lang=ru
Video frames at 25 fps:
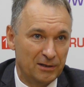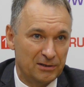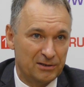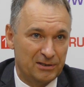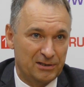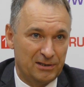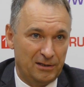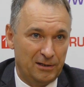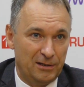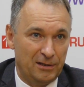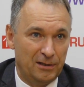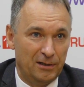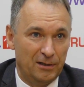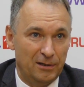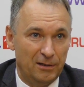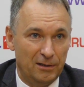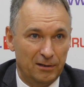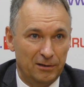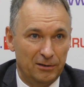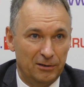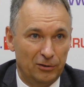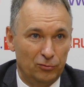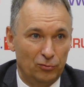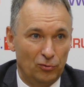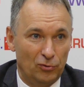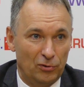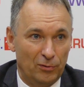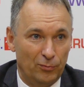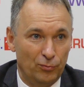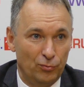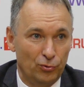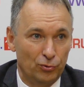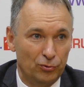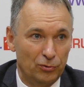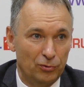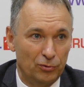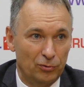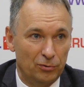за эту
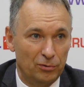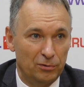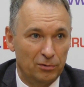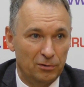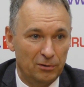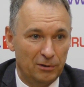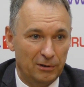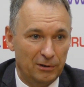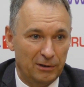работу.